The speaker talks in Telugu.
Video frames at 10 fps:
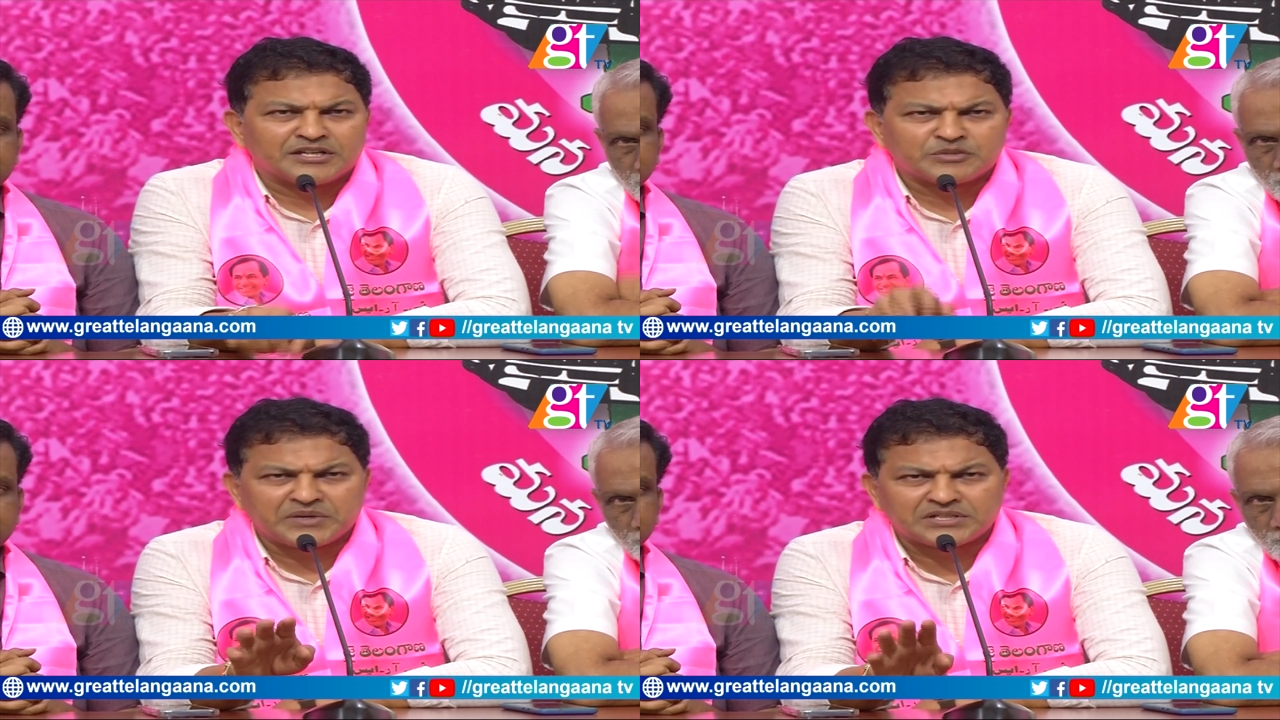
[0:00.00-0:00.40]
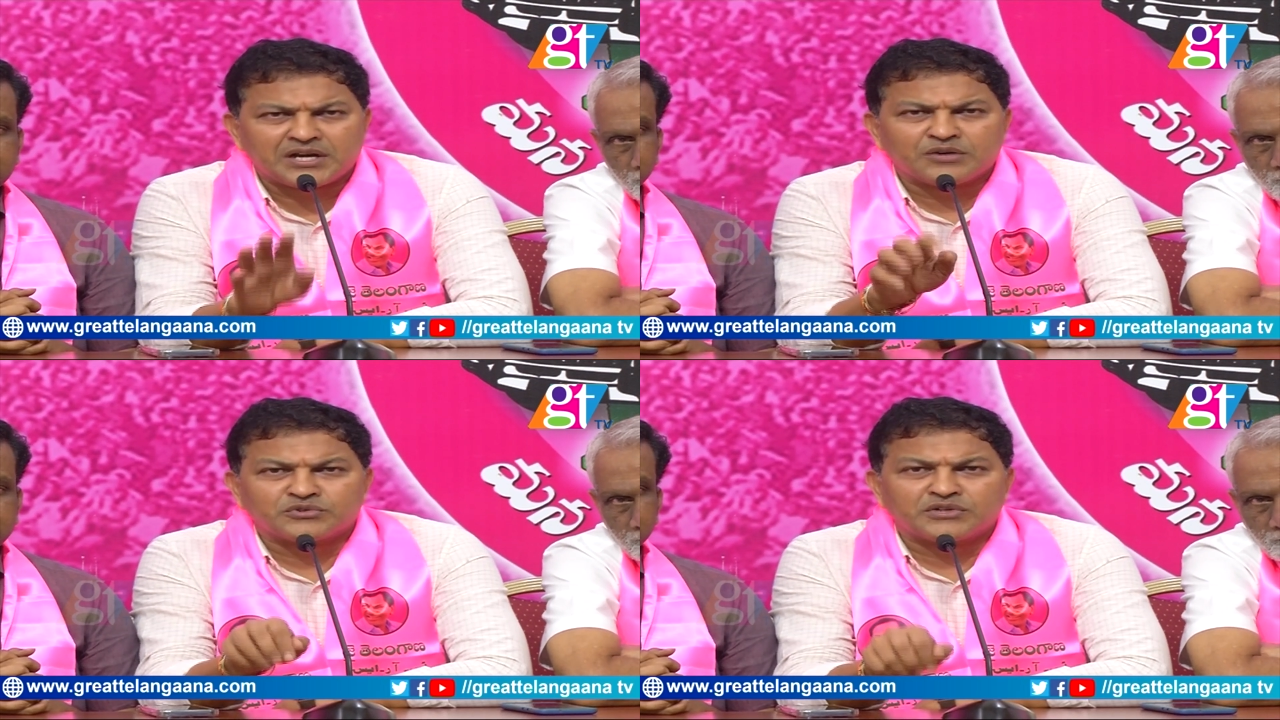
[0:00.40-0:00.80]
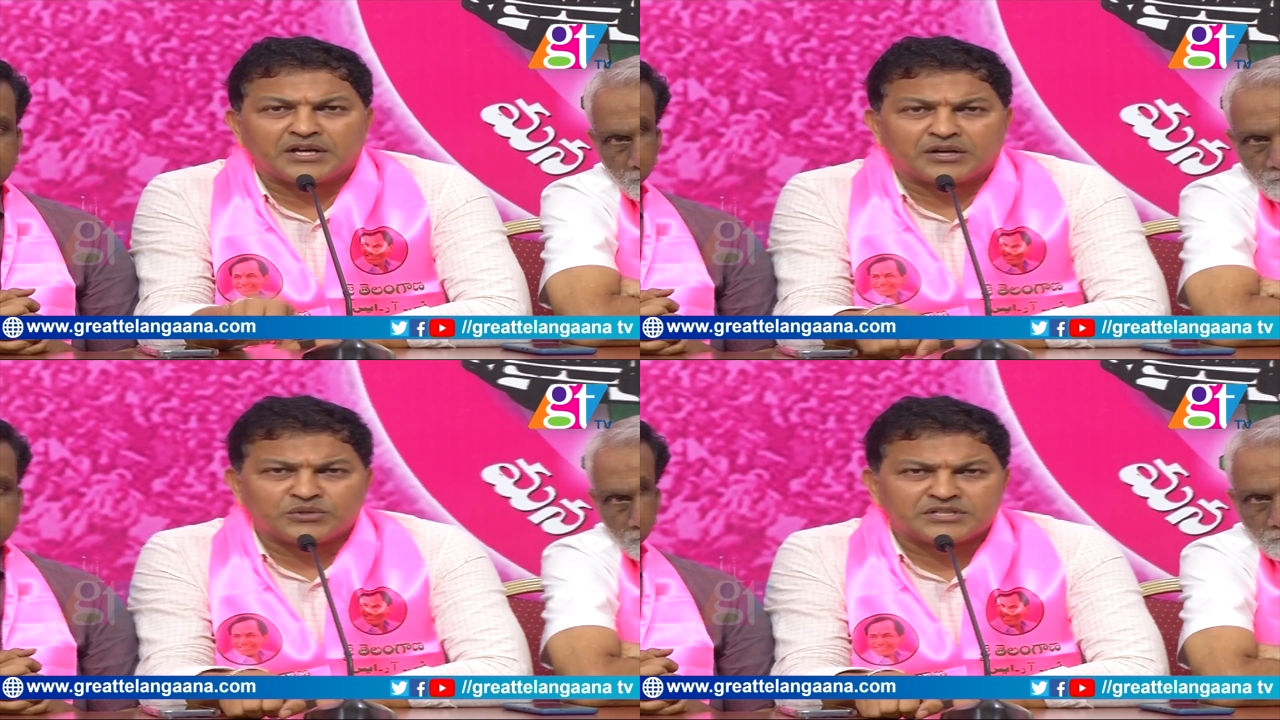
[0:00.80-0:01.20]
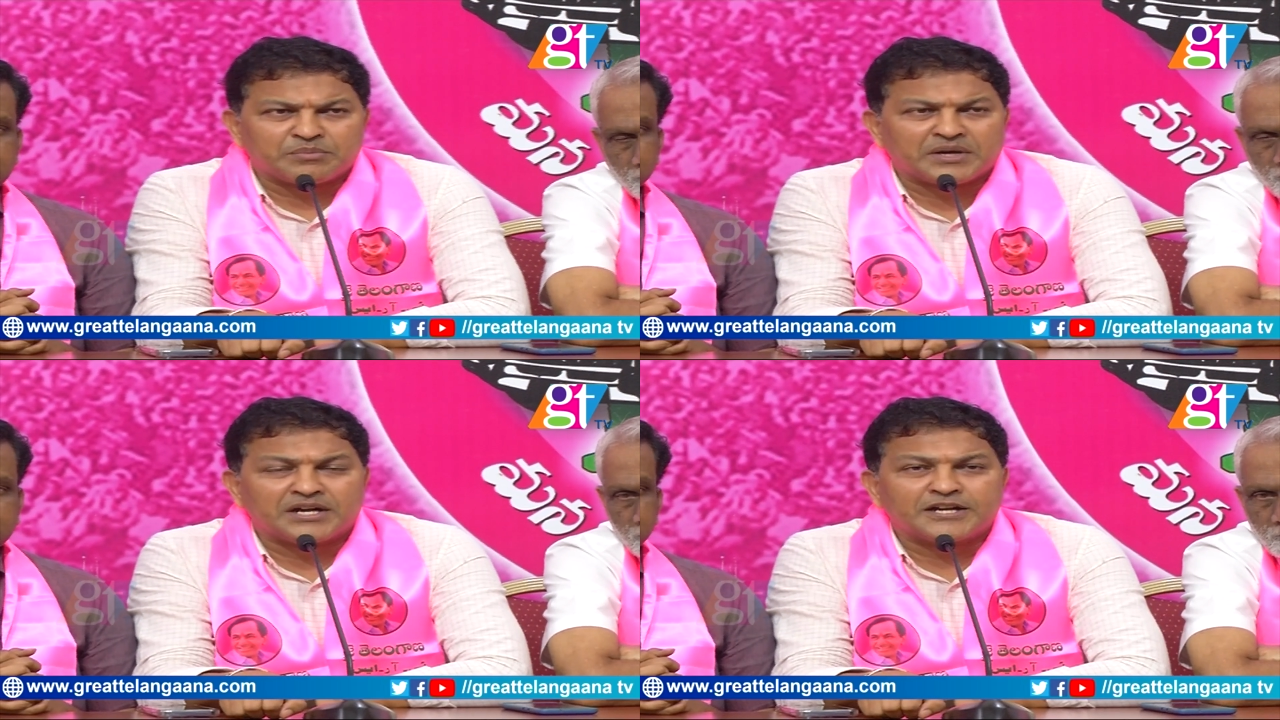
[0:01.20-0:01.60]
ఎస్పెషల్లీ హుజూర్ నగర్ గురించి
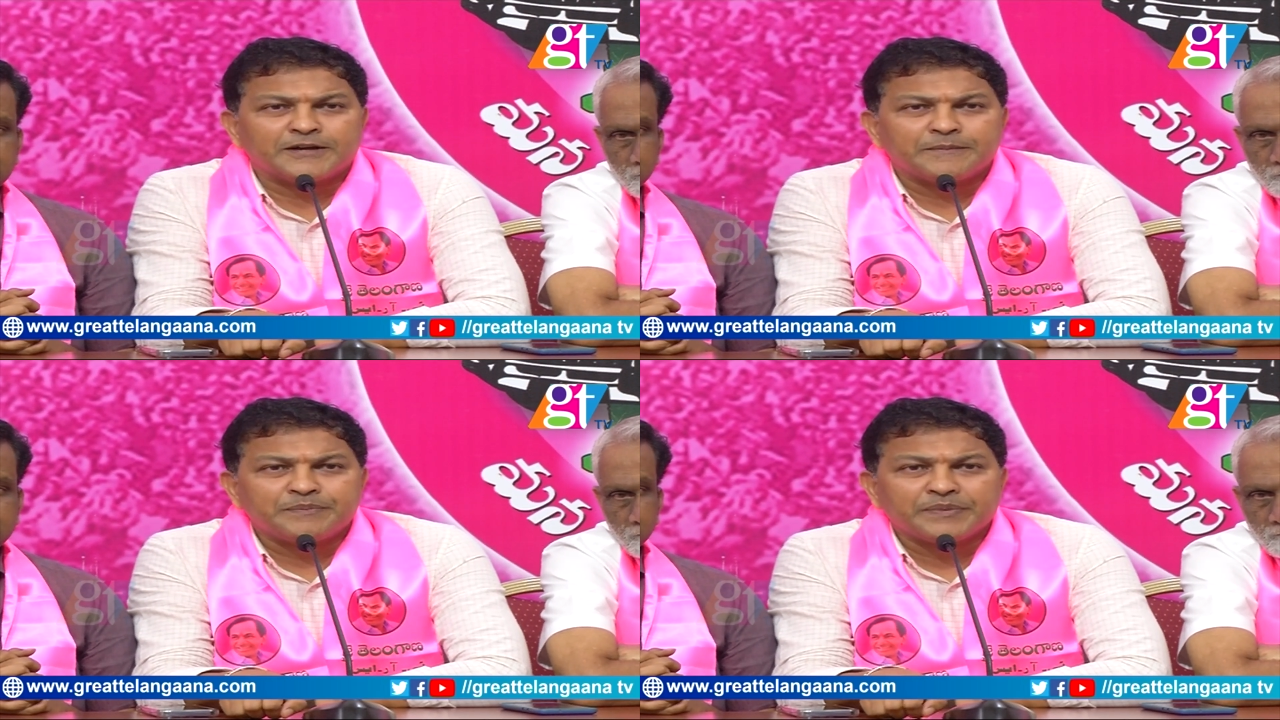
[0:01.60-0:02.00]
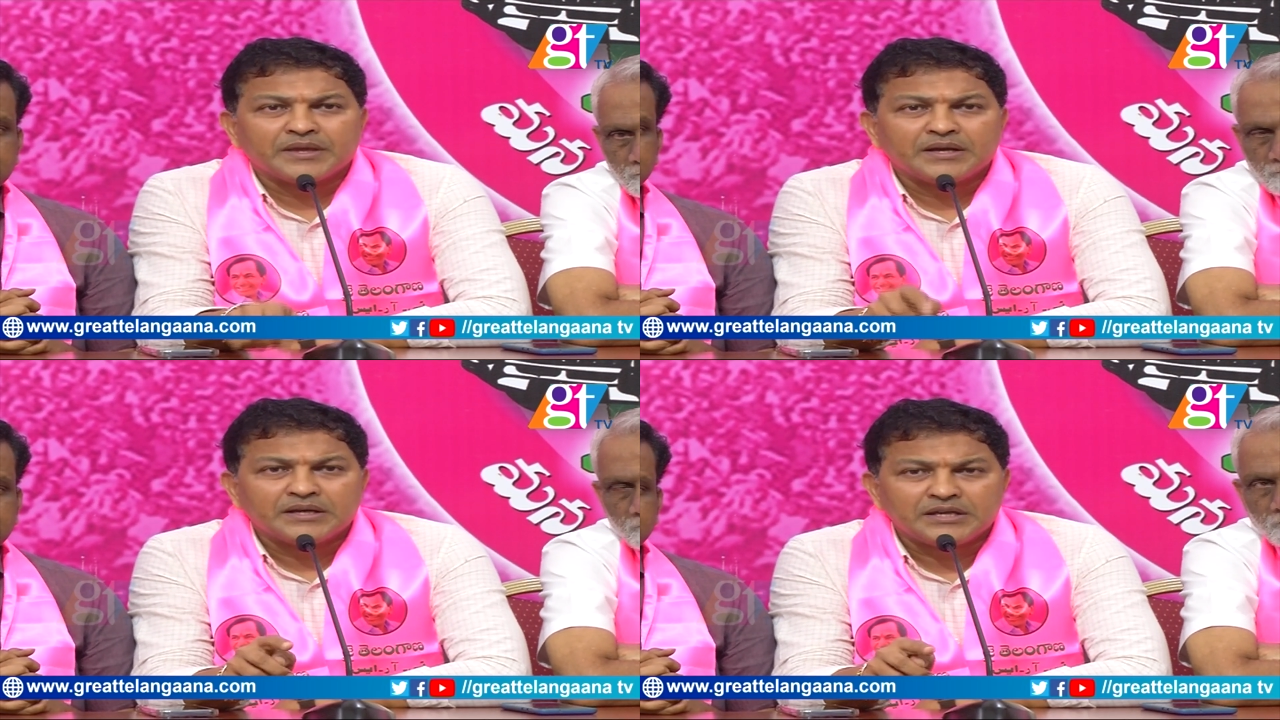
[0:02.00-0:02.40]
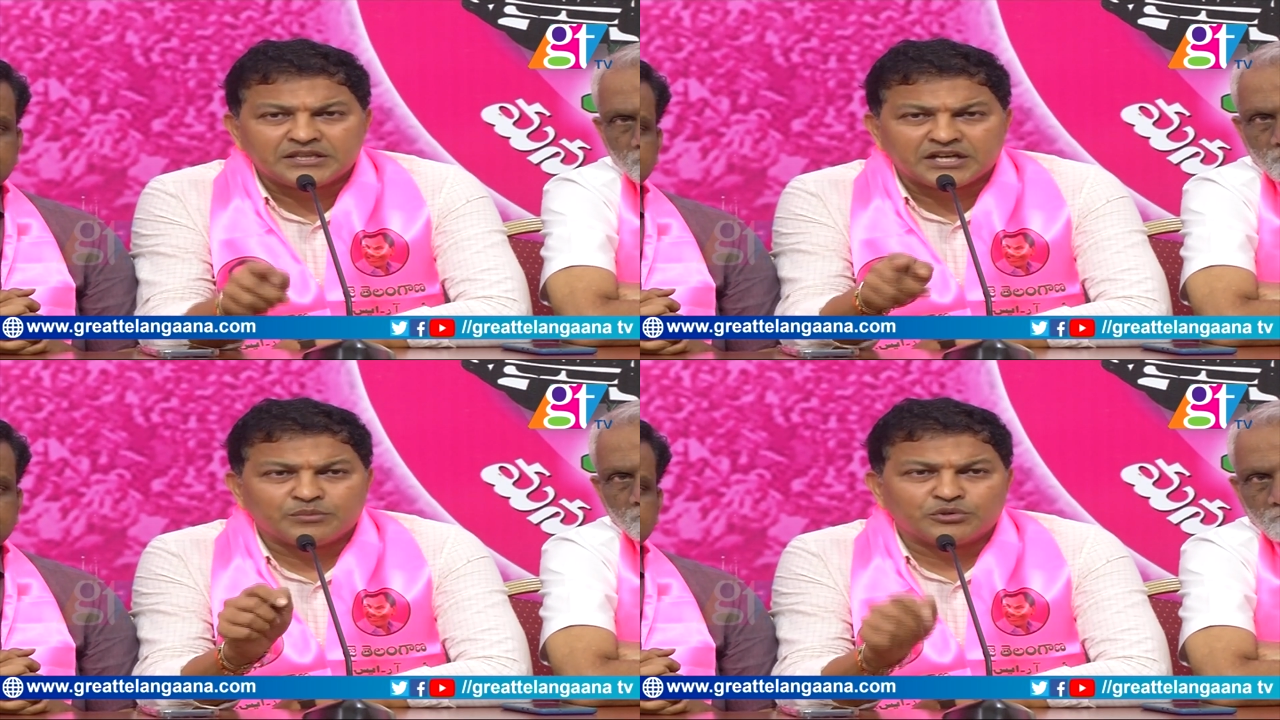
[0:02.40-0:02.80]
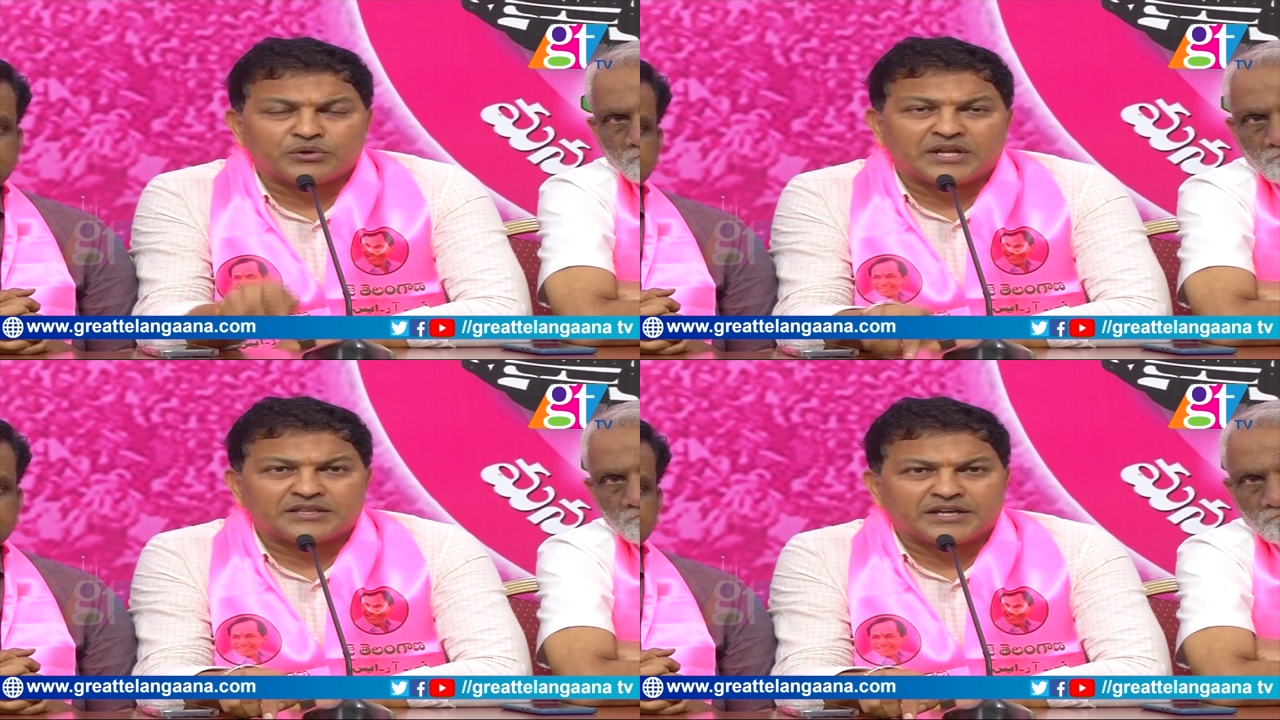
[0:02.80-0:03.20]
చెప్పాలంటే ఇంతకుముందు
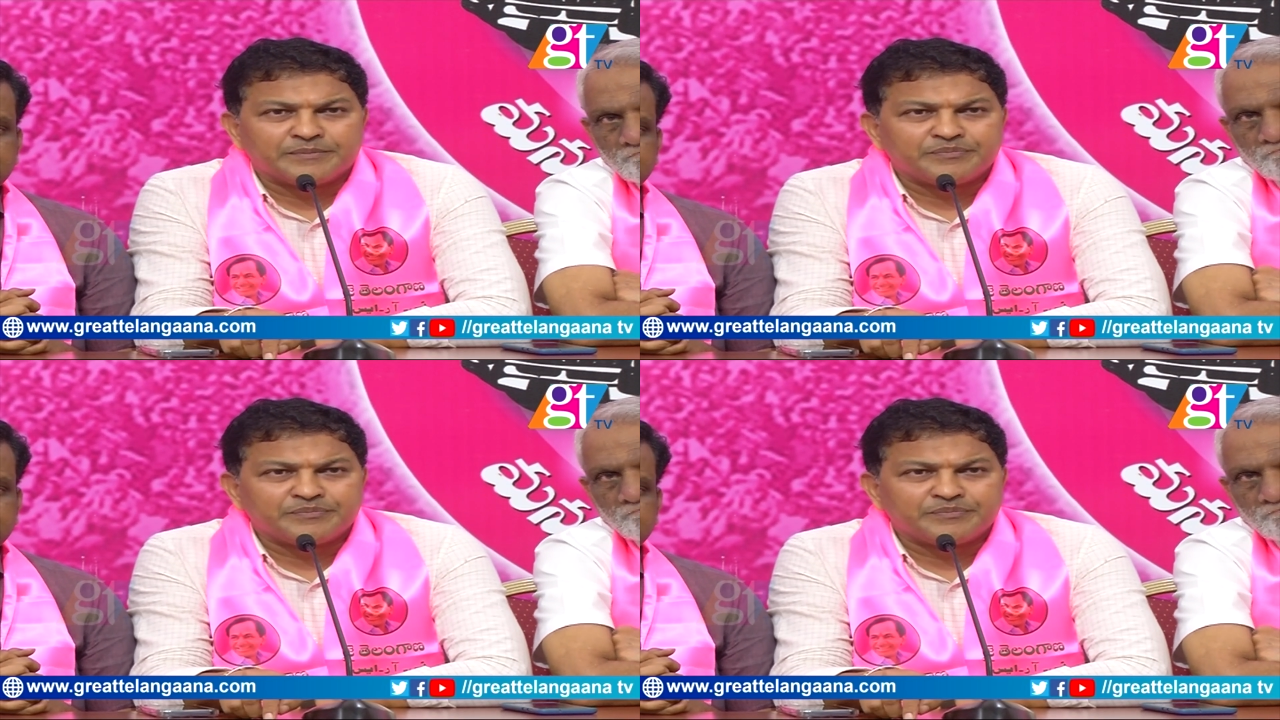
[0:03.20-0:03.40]
కూడా అంతే